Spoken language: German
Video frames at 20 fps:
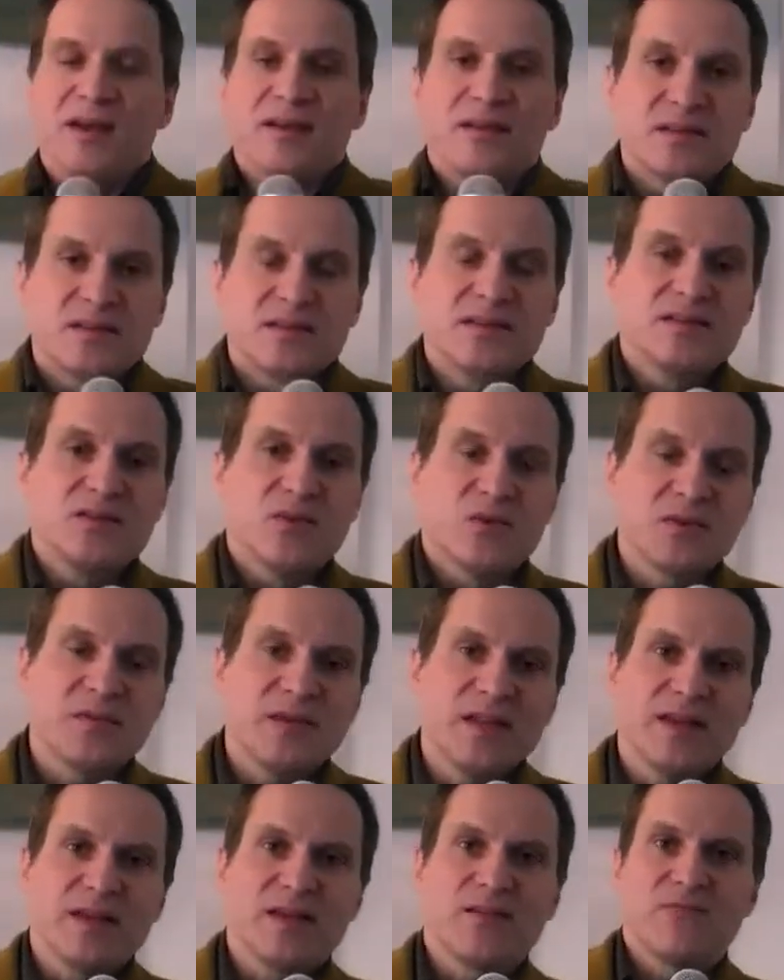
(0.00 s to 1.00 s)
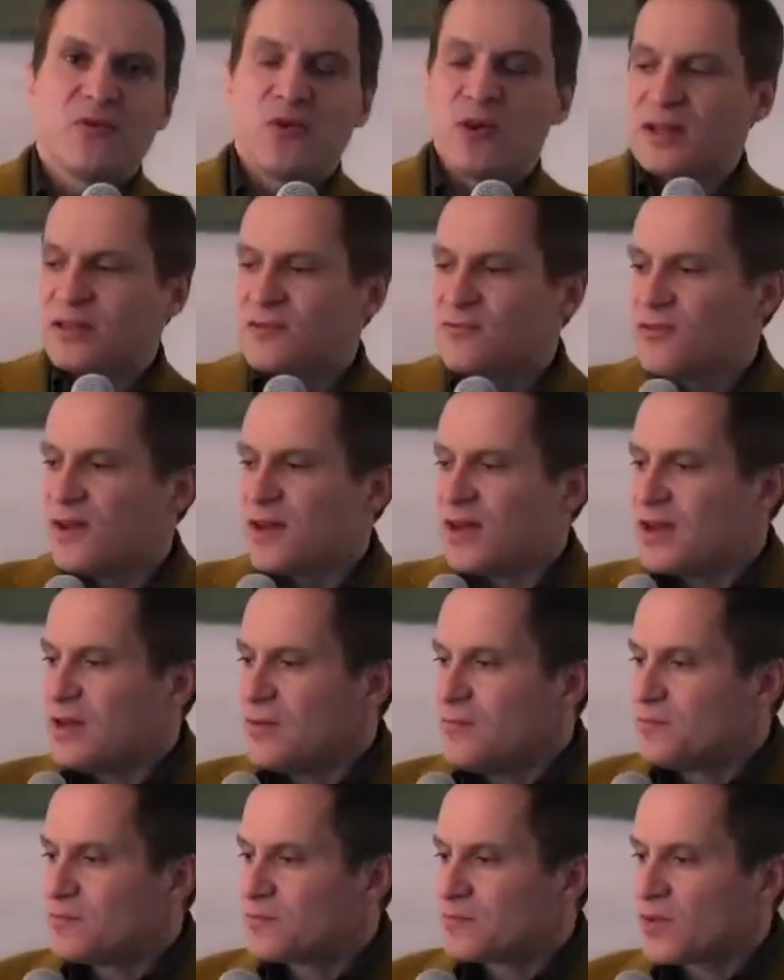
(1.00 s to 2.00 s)
Das ist notwendig geworden,
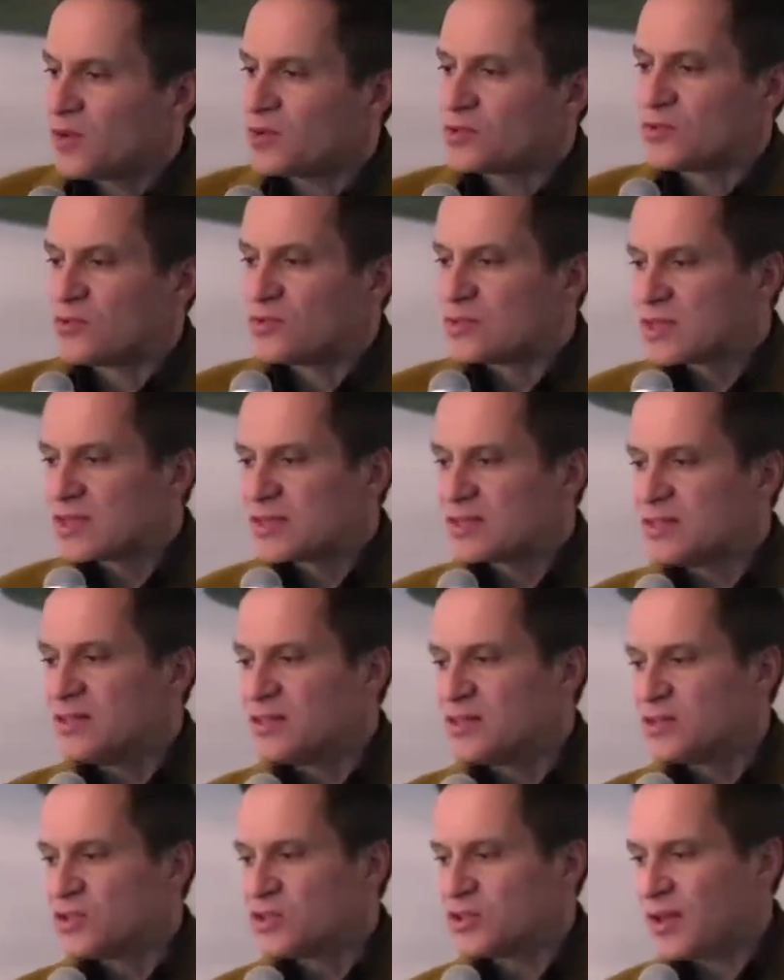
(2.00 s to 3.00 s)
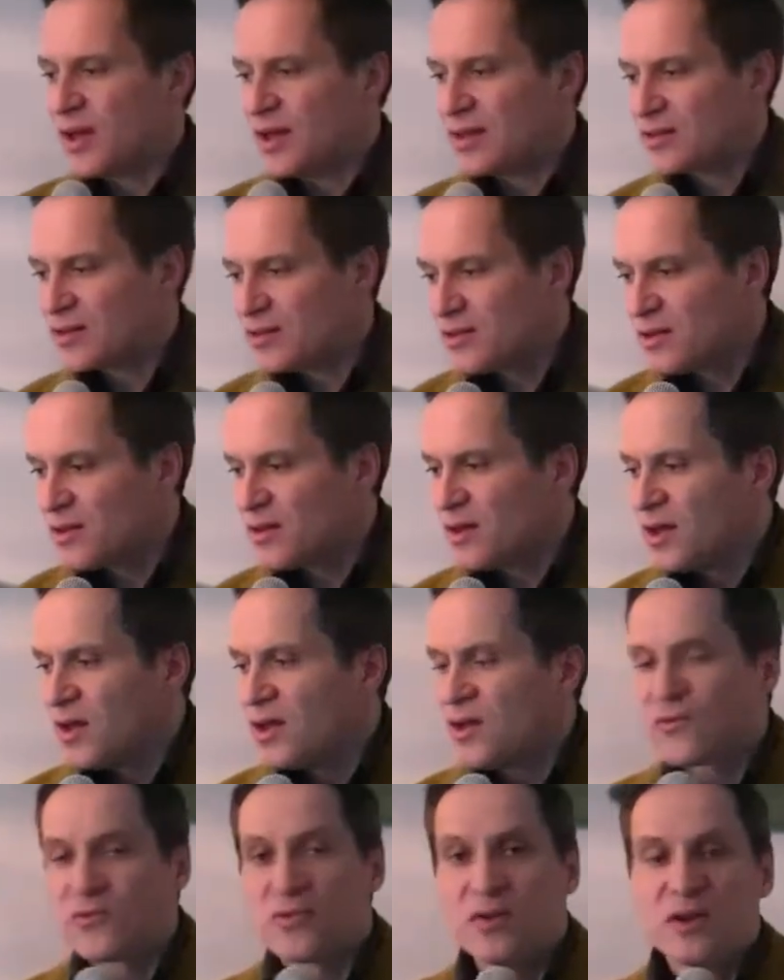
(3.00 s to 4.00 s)
weil aus unserer Sicht die Staaten
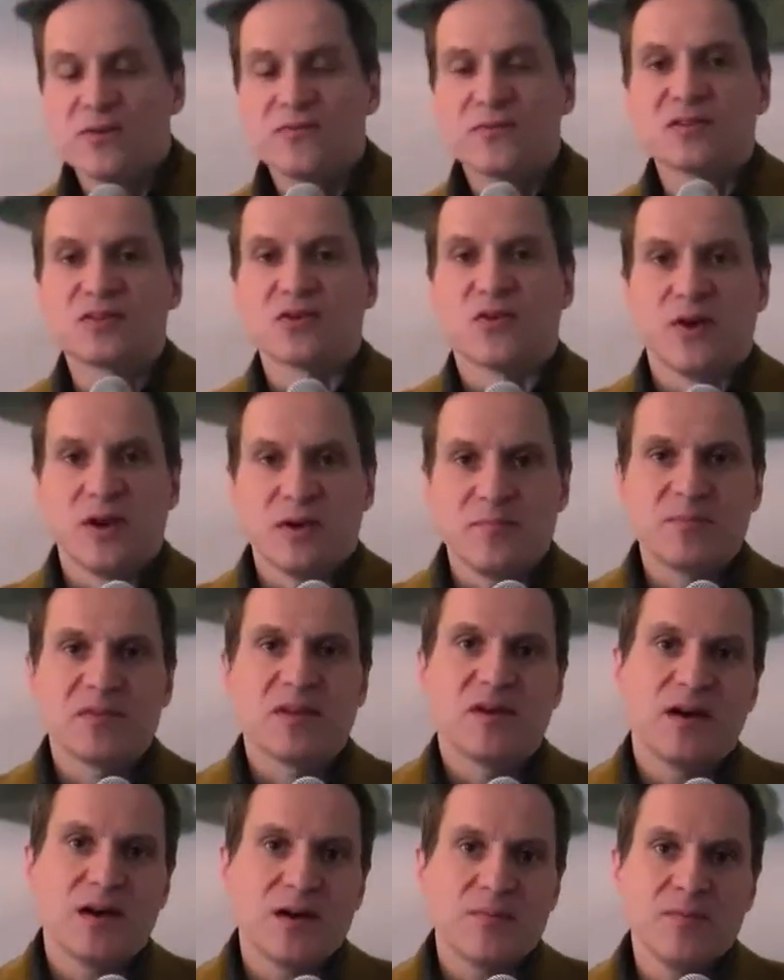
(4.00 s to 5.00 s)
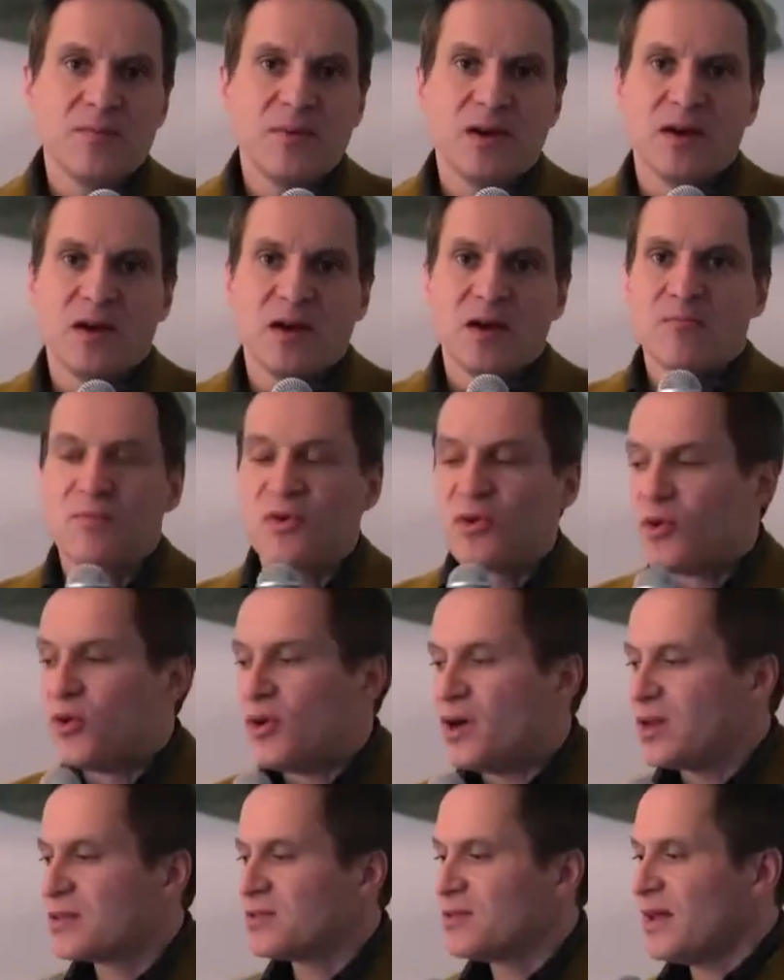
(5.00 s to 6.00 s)
völlig versäumt haben,
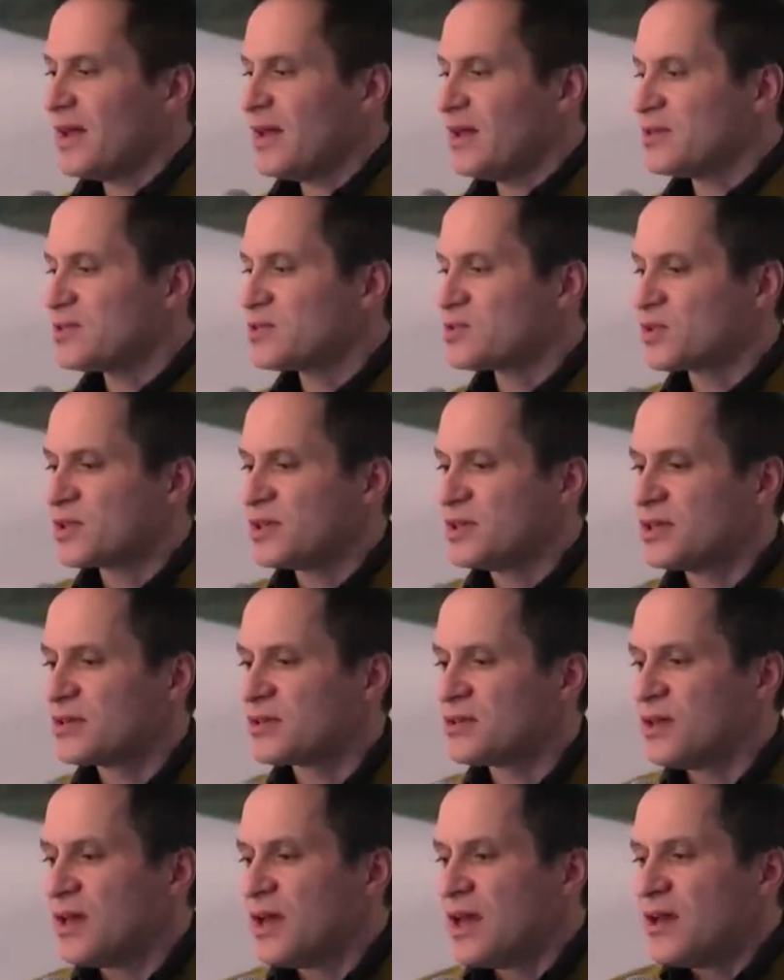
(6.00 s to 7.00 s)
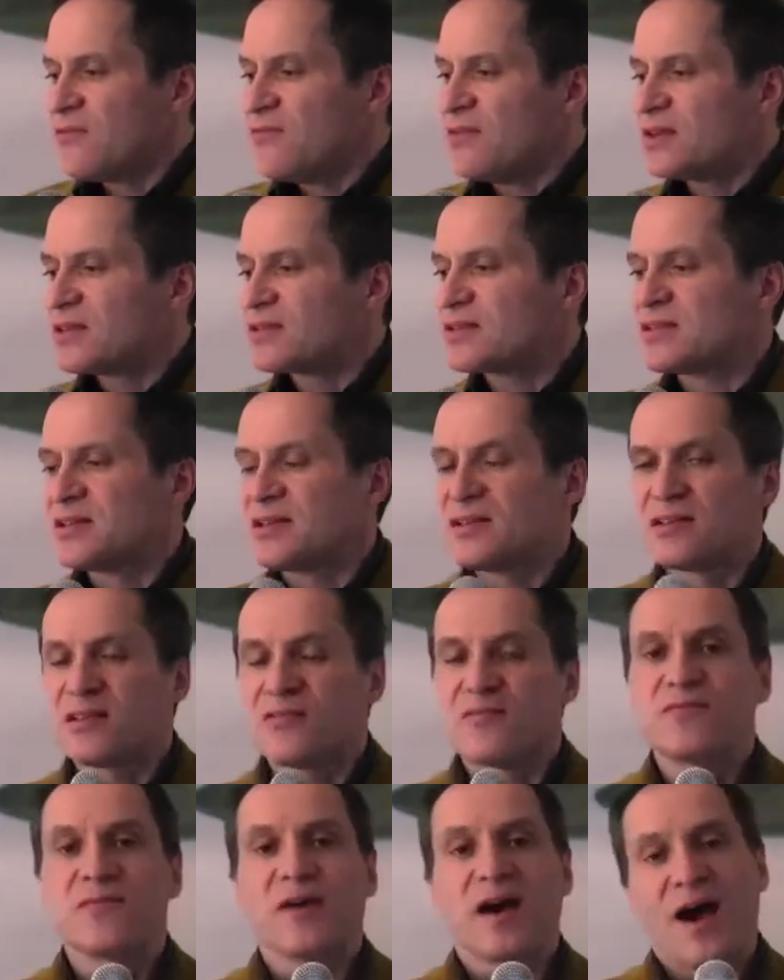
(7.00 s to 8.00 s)
Behörden einzurichten, welche sich
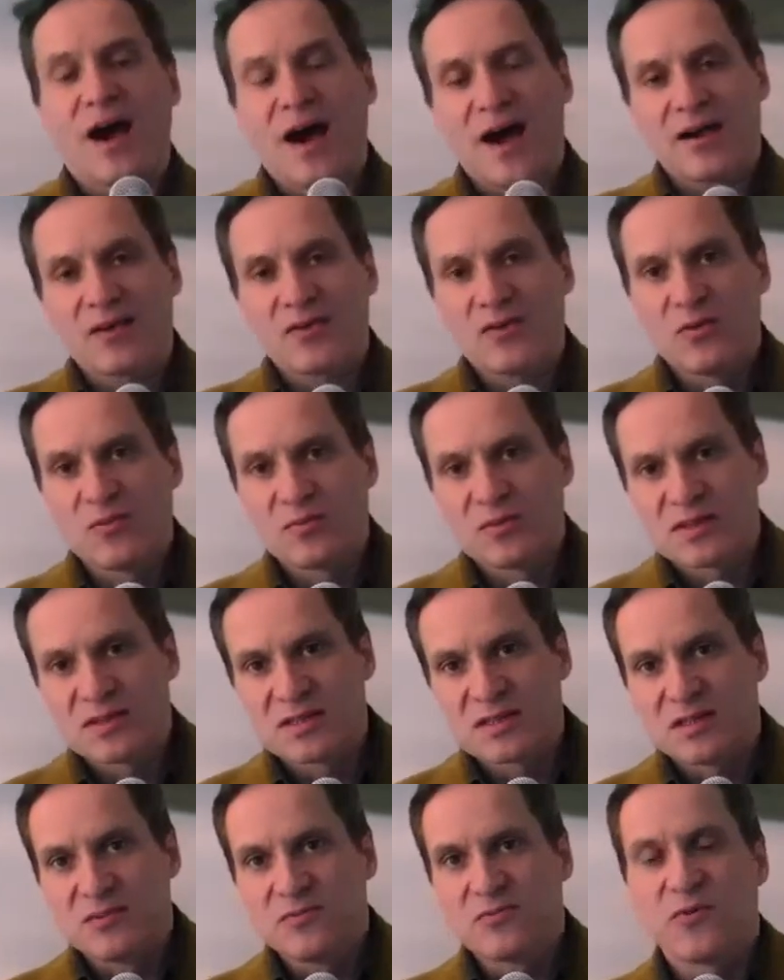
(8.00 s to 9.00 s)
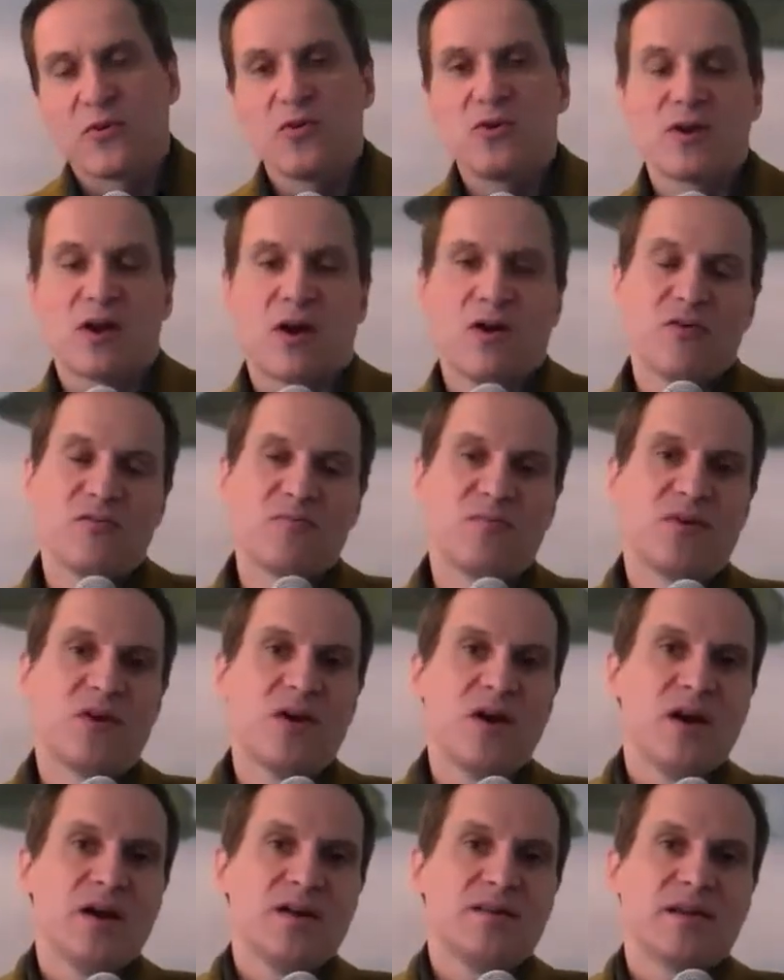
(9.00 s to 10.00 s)
den Fragen um den sinnvollen Aufbau
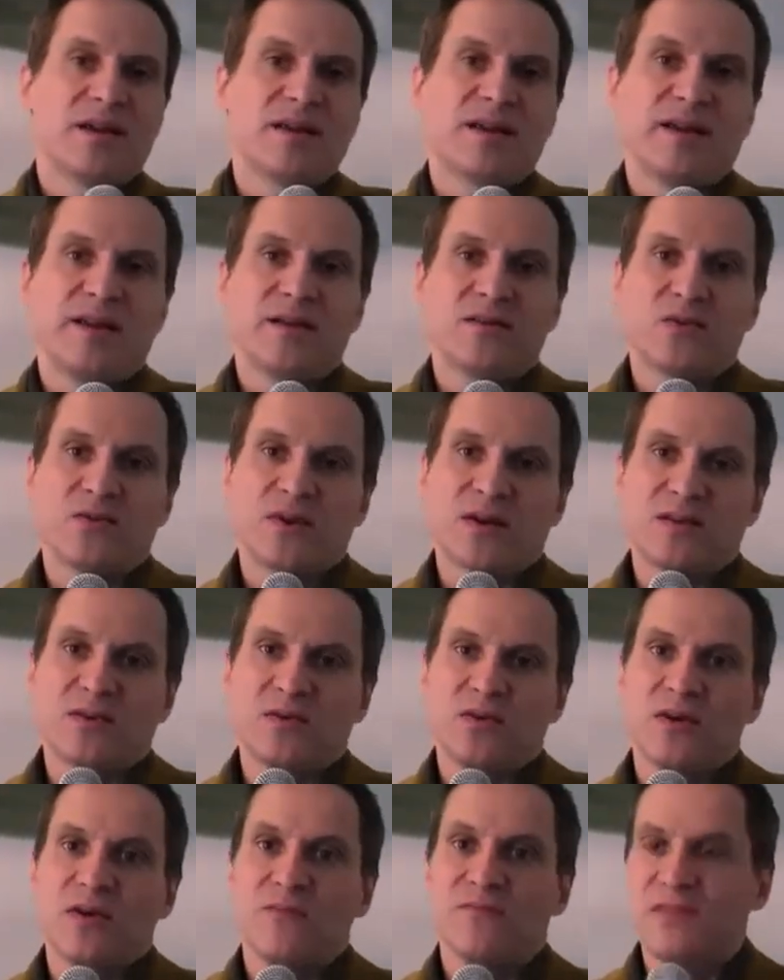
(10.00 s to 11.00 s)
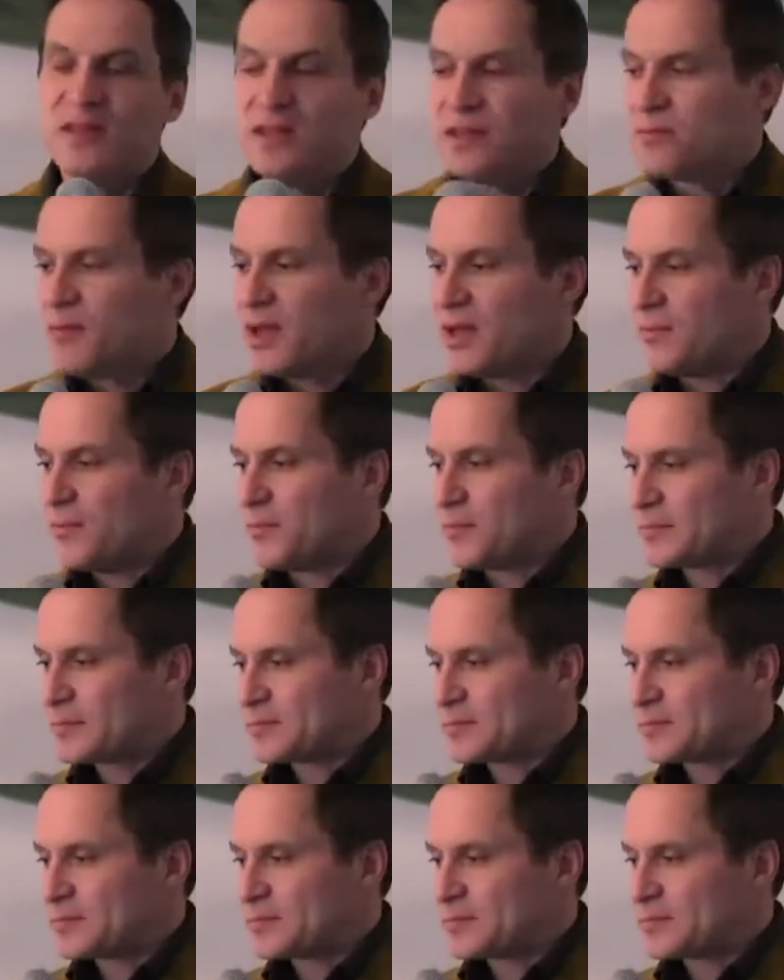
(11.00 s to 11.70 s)
der Geldordnung widmen.